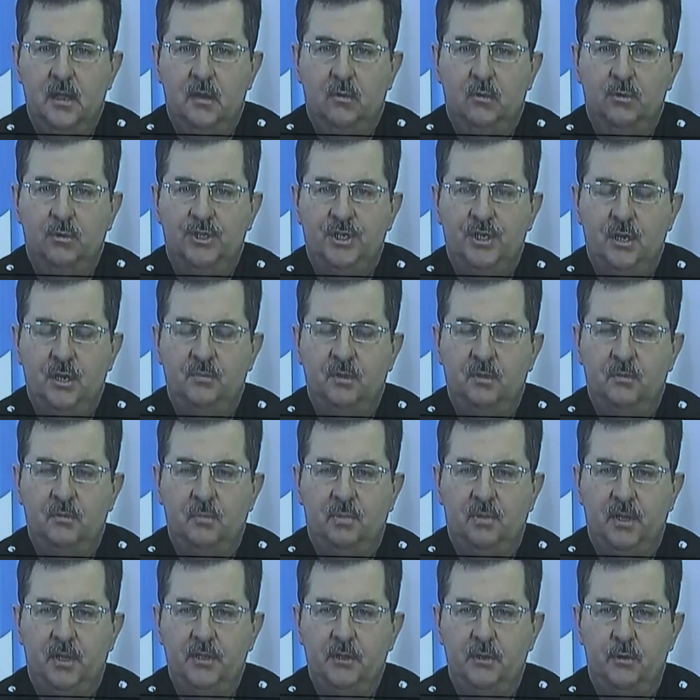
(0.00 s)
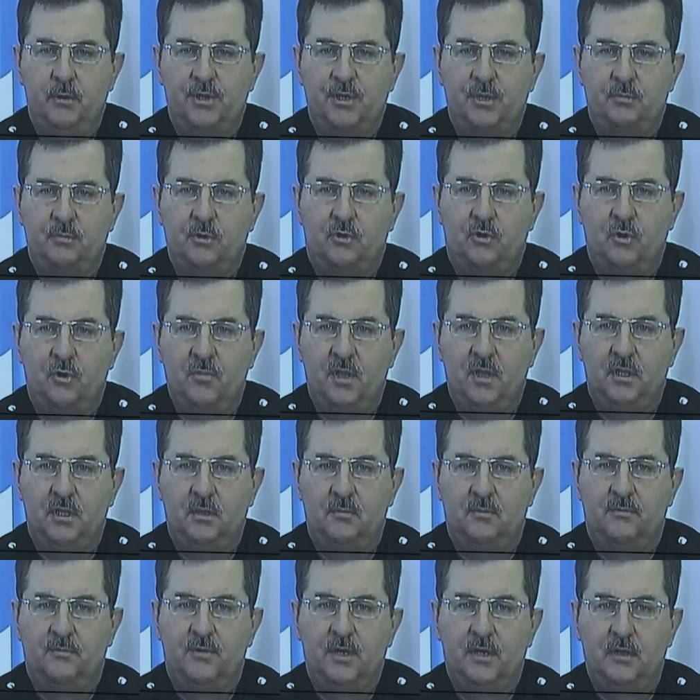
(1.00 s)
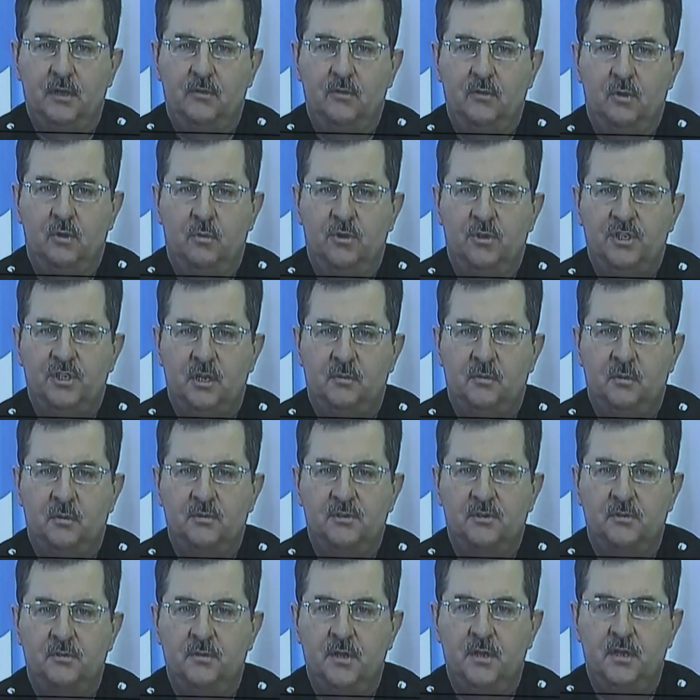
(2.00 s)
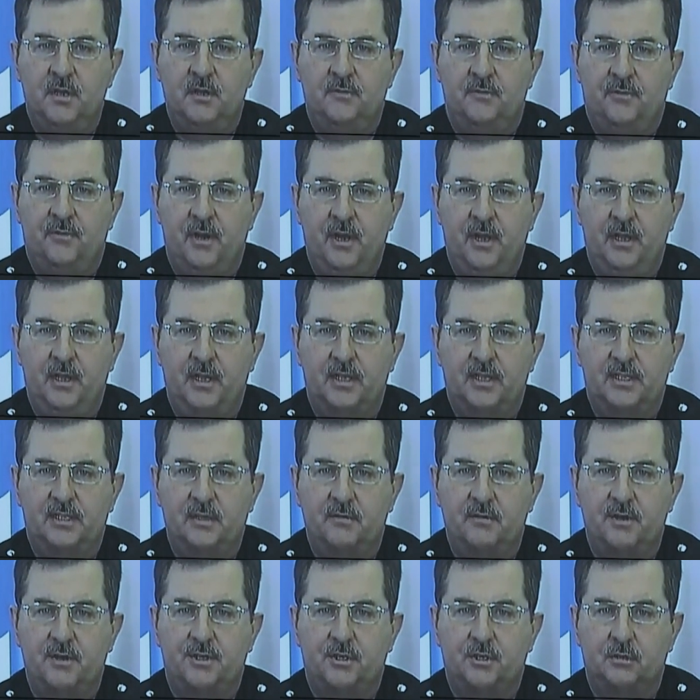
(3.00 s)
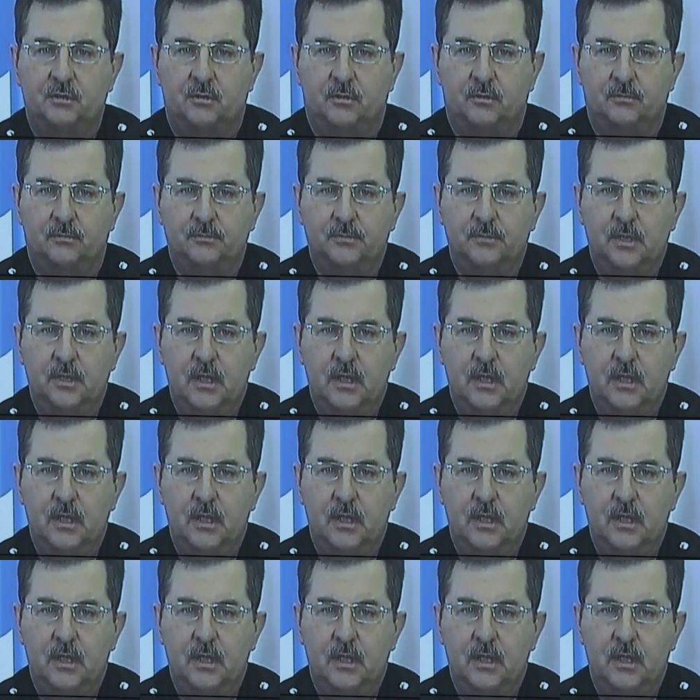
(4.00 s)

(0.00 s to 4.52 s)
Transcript: учебным и планирующим документам в головном учебном заведении и филиалах завершено.